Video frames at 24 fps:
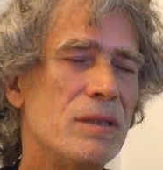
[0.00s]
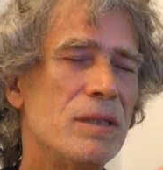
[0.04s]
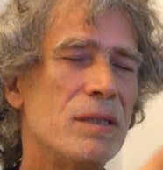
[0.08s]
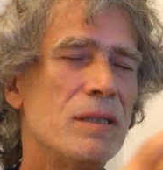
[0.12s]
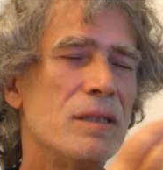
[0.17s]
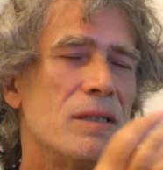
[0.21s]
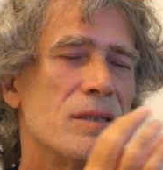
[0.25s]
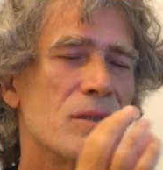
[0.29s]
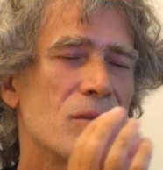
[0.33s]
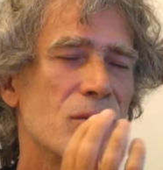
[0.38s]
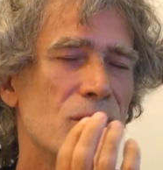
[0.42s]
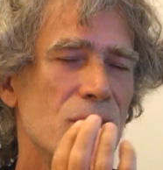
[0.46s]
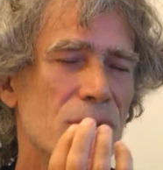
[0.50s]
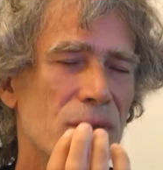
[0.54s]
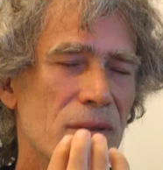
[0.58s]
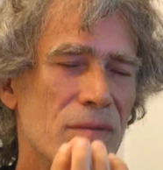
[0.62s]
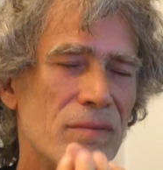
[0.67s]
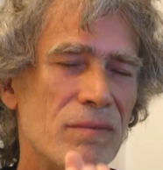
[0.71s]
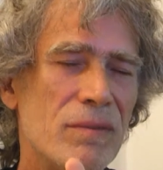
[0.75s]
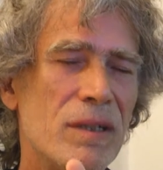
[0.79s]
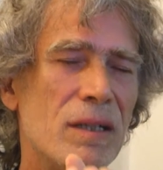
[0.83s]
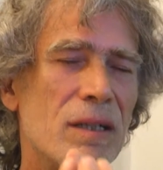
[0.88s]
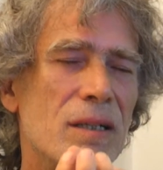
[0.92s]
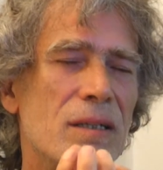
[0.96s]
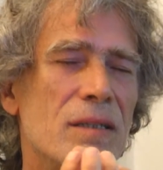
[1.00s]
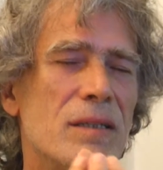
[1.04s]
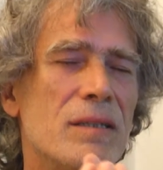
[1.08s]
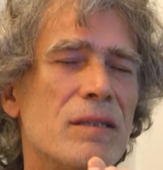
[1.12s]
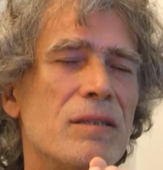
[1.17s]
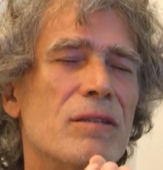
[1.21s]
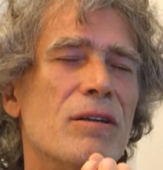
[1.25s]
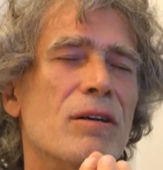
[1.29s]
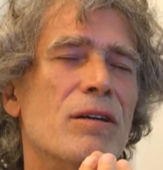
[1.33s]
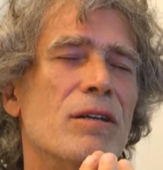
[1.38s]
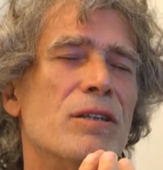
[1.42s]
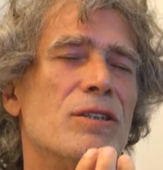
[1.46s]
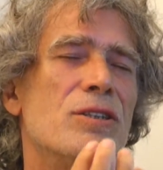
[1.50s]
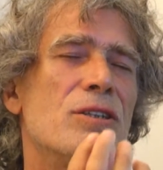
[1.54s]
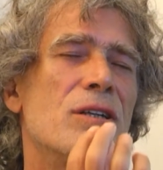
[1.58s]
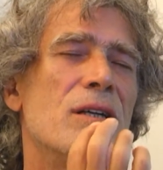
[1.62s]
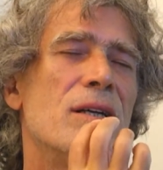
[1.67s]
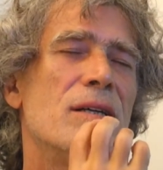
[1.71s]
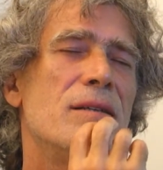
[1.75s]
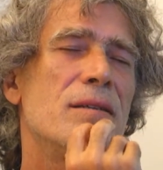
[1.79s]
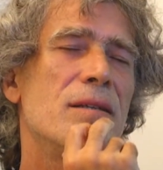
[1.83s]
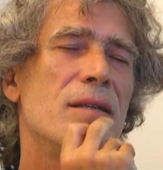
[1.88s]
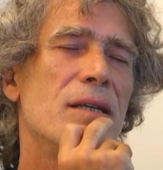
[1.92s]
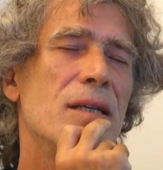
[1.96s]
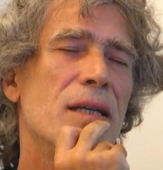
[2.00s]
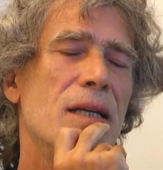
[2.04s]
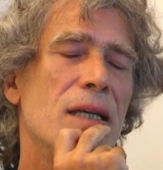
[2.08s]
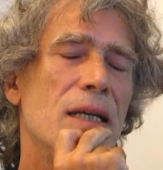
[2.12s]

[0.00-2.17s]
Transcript: die des guten Willen in Deutschland,